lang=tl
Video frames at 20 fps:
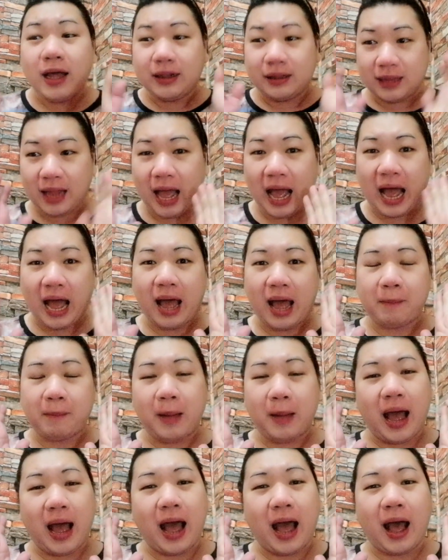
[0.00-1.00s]
na
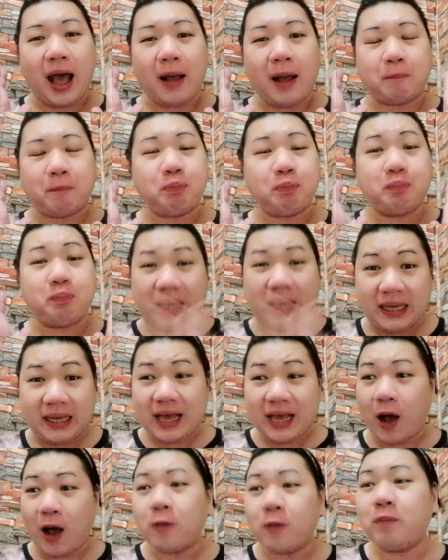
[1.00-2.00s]
uh,
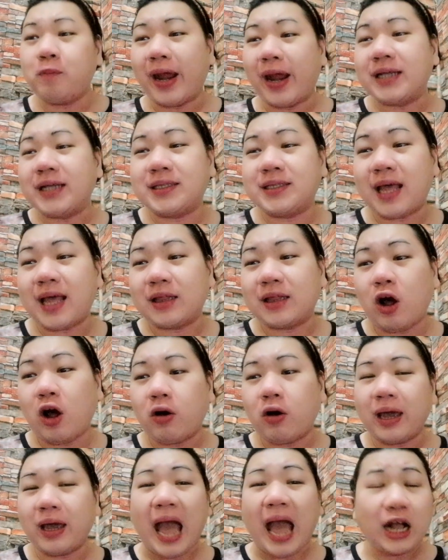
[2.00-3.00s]
Piaw bracelet, okay?